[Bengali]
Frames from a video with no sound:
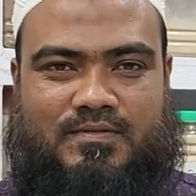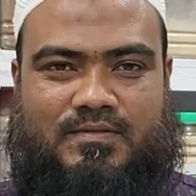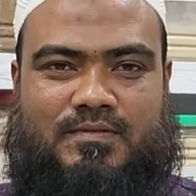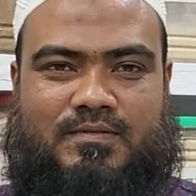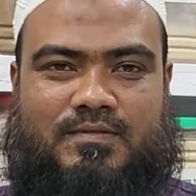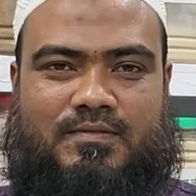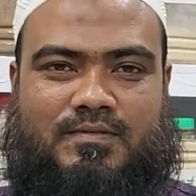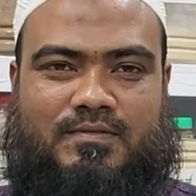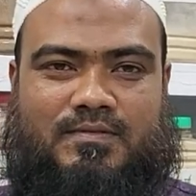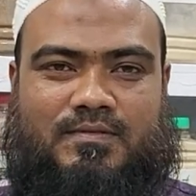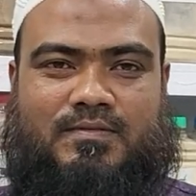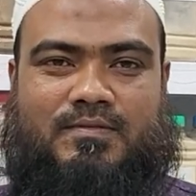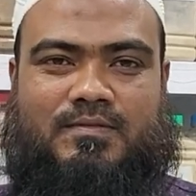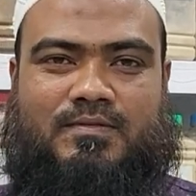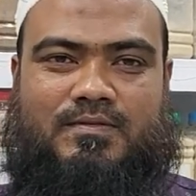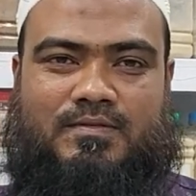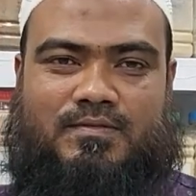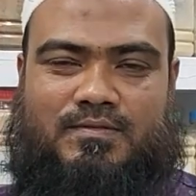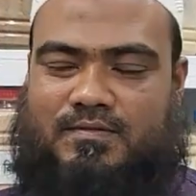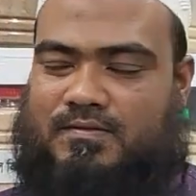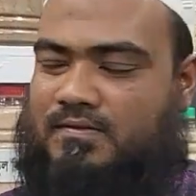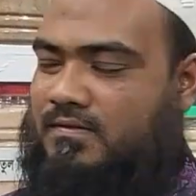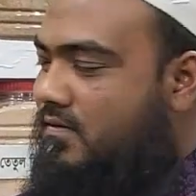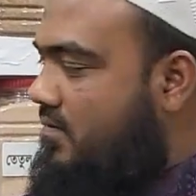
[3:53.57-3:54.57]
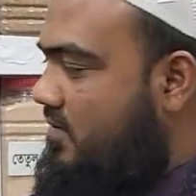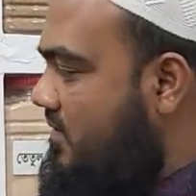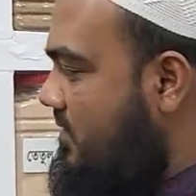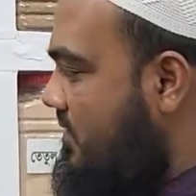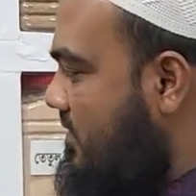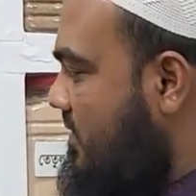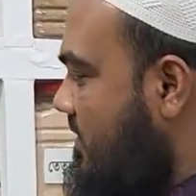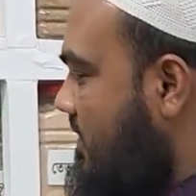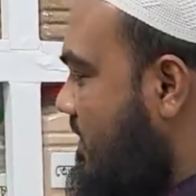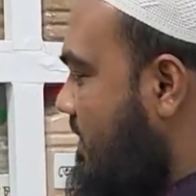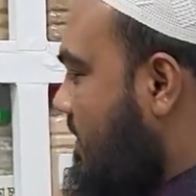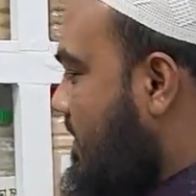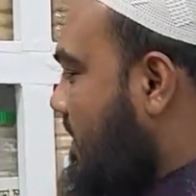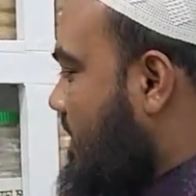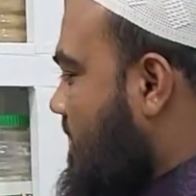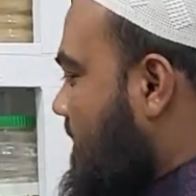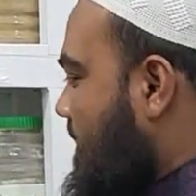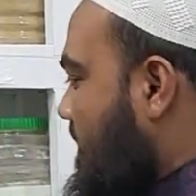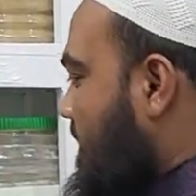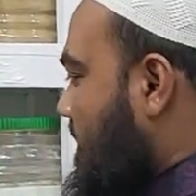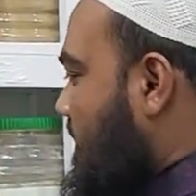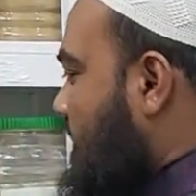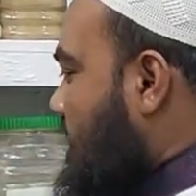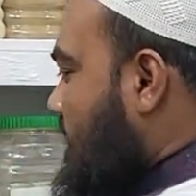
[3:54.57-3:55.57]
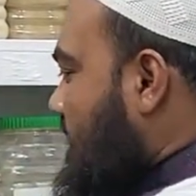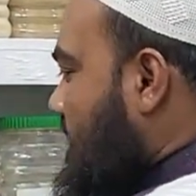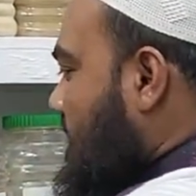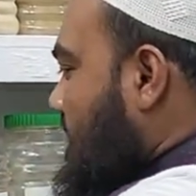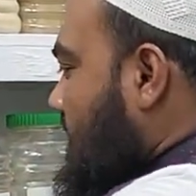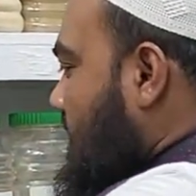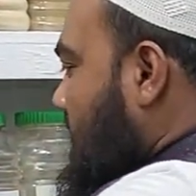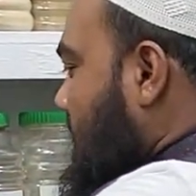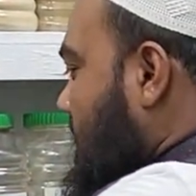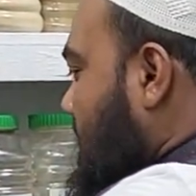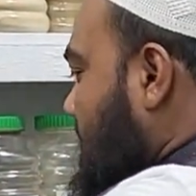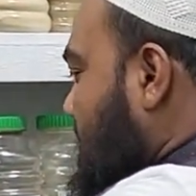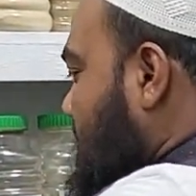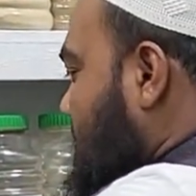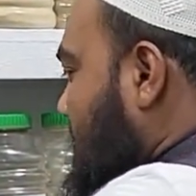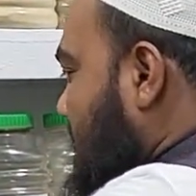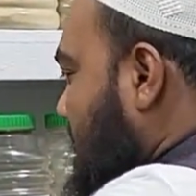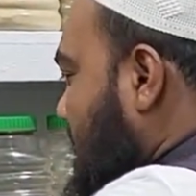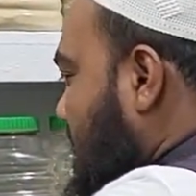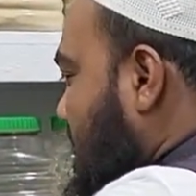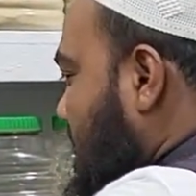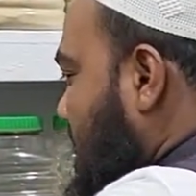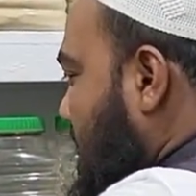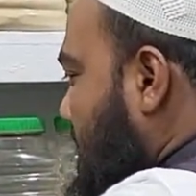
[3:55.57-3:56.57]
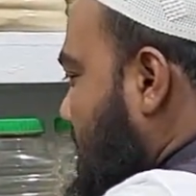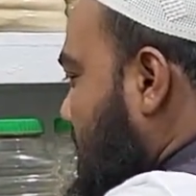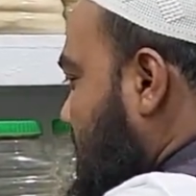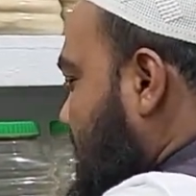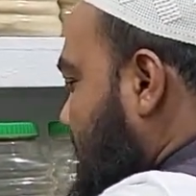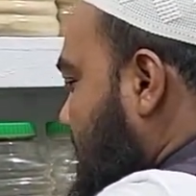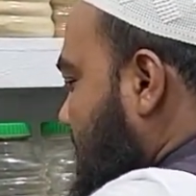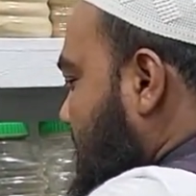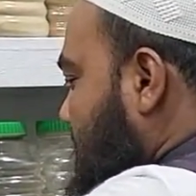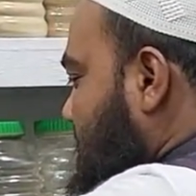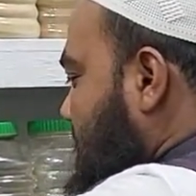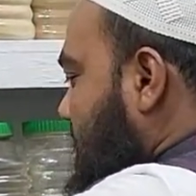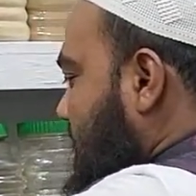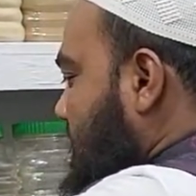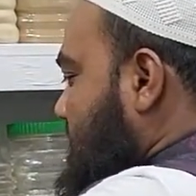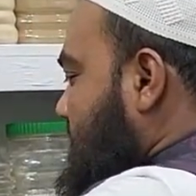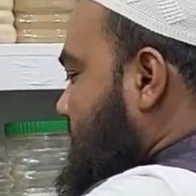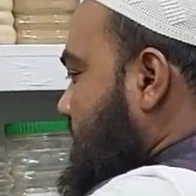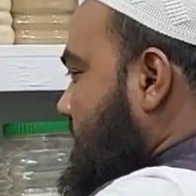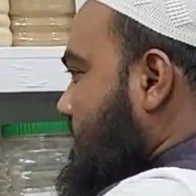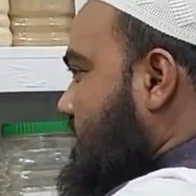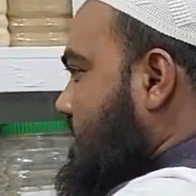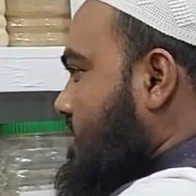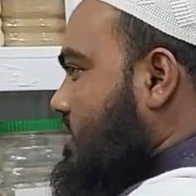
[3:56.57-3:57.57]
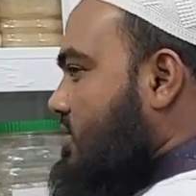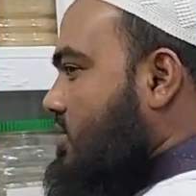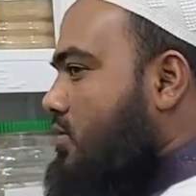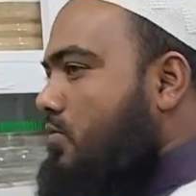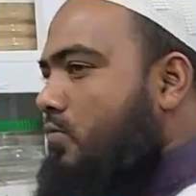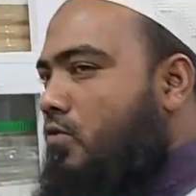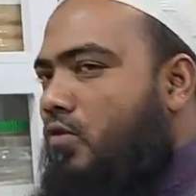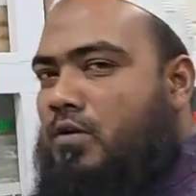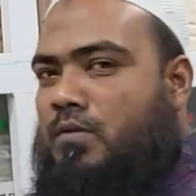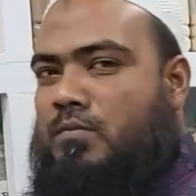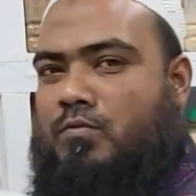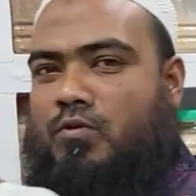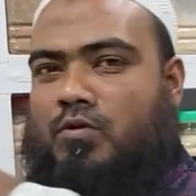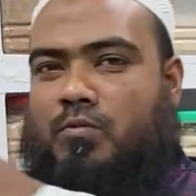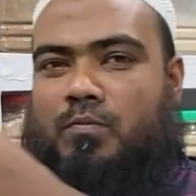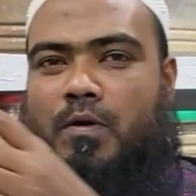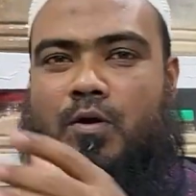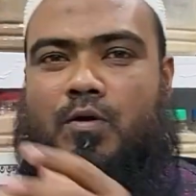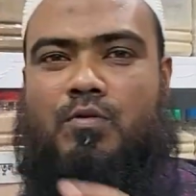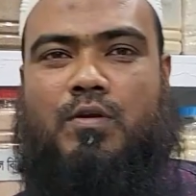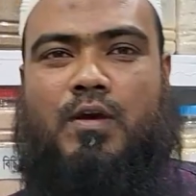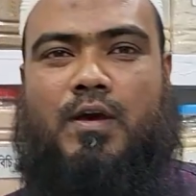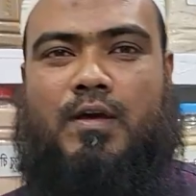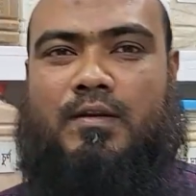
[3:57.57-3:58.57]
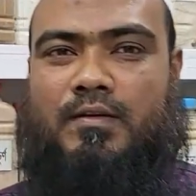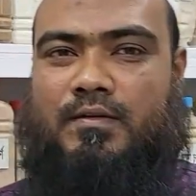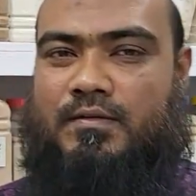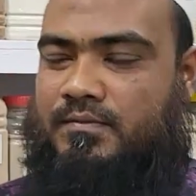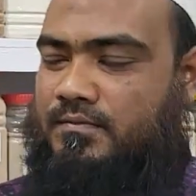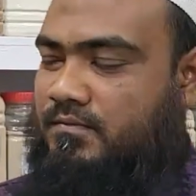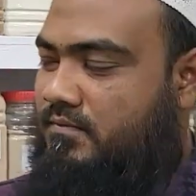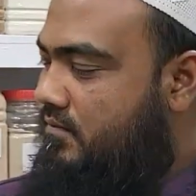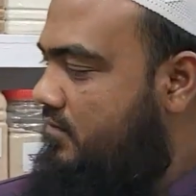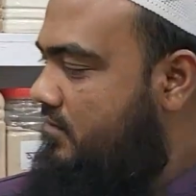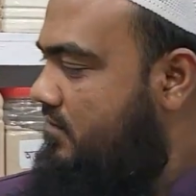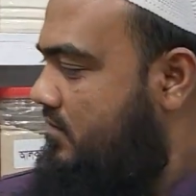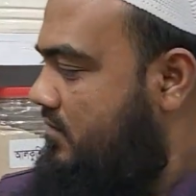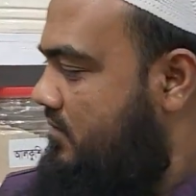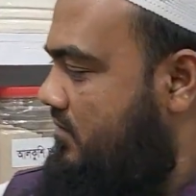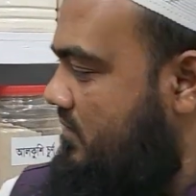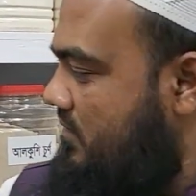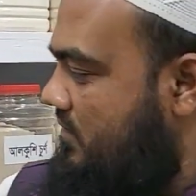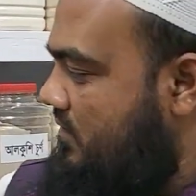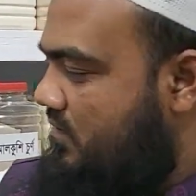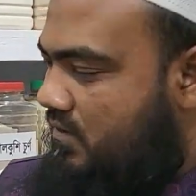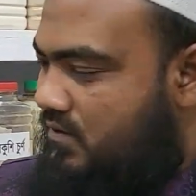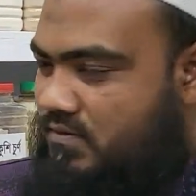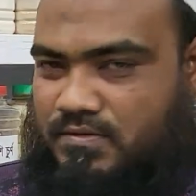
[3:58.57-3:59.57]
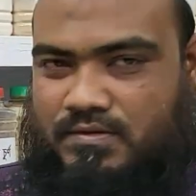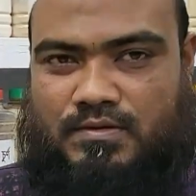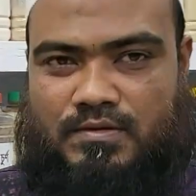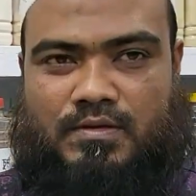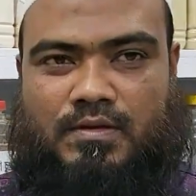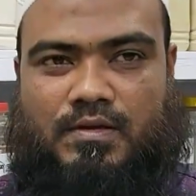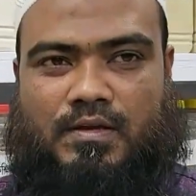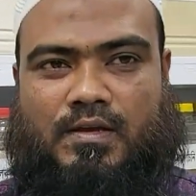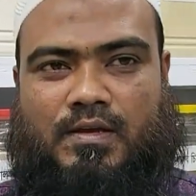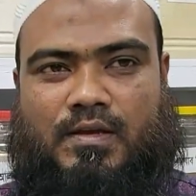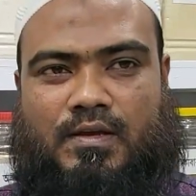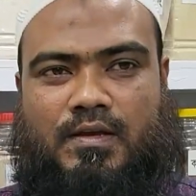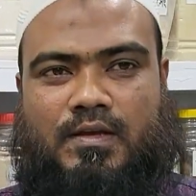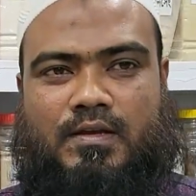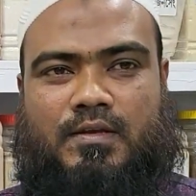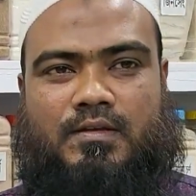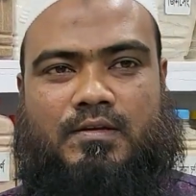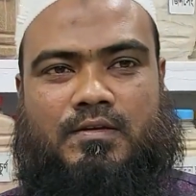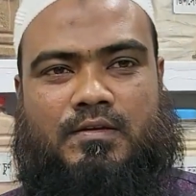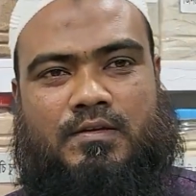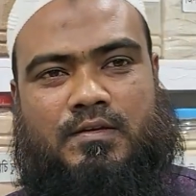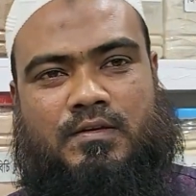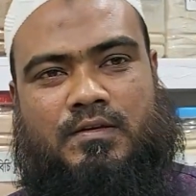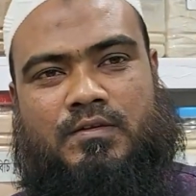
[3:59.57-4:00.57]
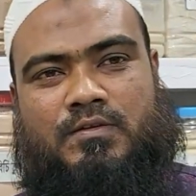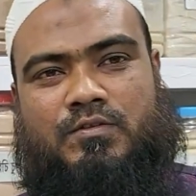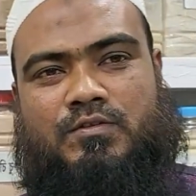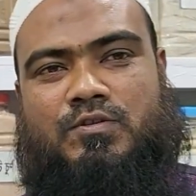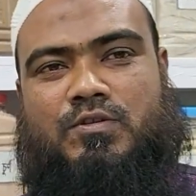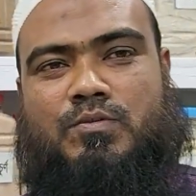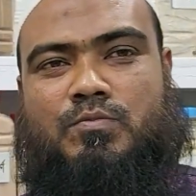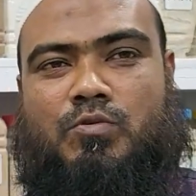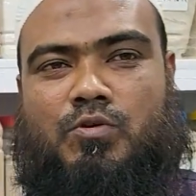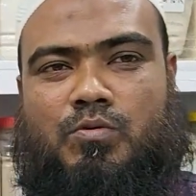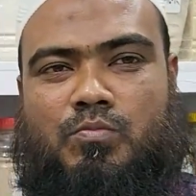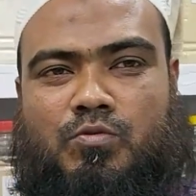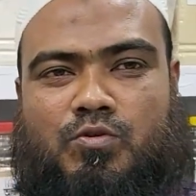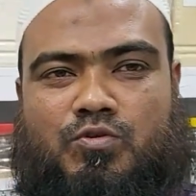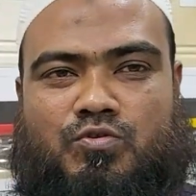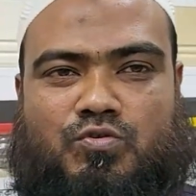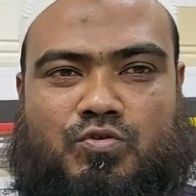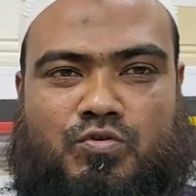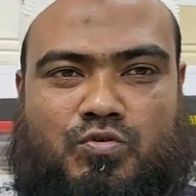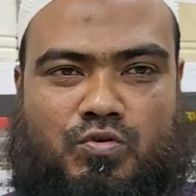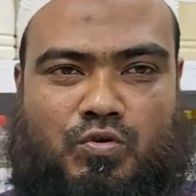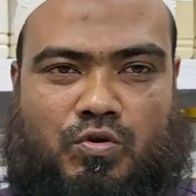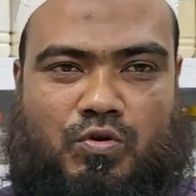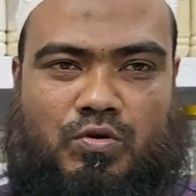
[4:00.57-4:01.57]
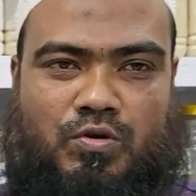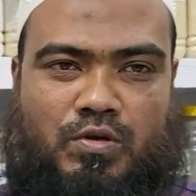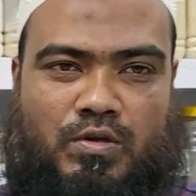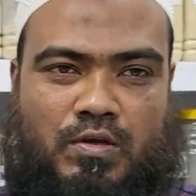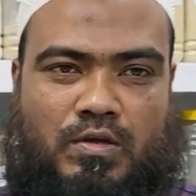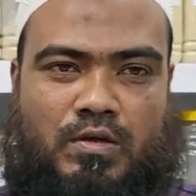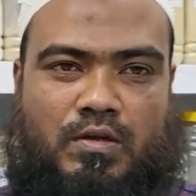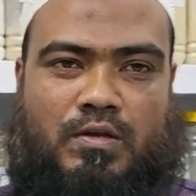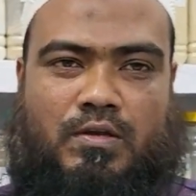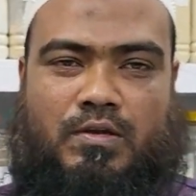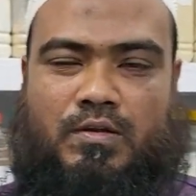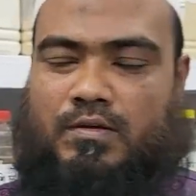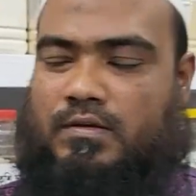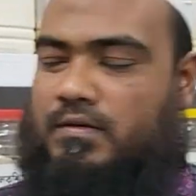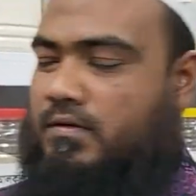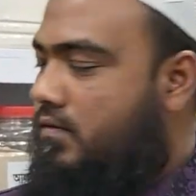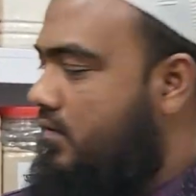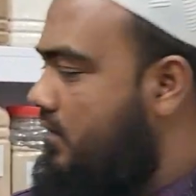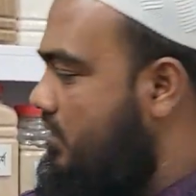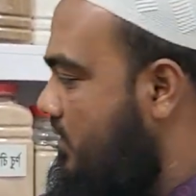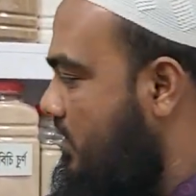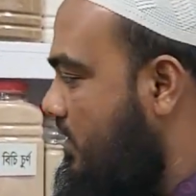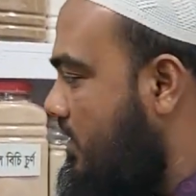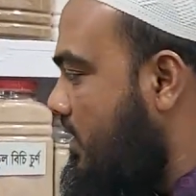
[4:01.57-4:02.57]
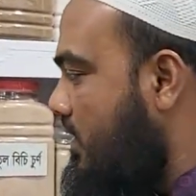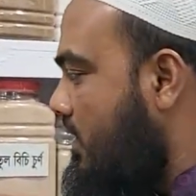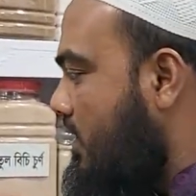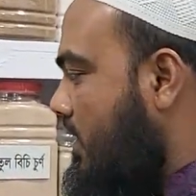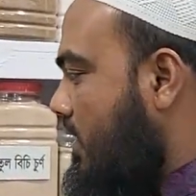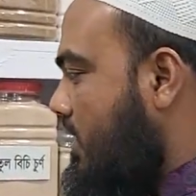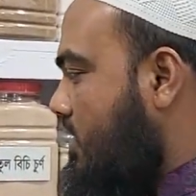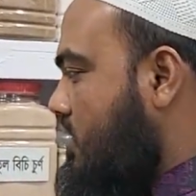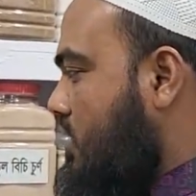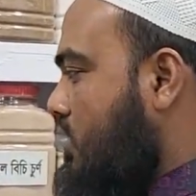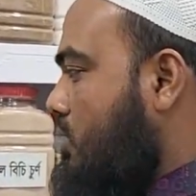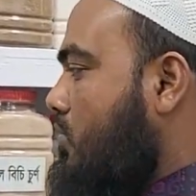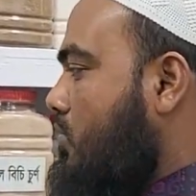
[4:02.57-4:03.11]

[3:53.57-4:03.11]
আর এর পাশাপাশি আপনাদের কাছে আর কি কি ধরনের উপাদান এছাড়া আমাদের কাছে আছে যে শিমুল মূল পাউডার আচ্ছা শিমুল মূল হ্যাঁ। চূর্ণ এটা শিমুল মূল চূর্ণ আচ্ছা এটার কাজ কি ভাই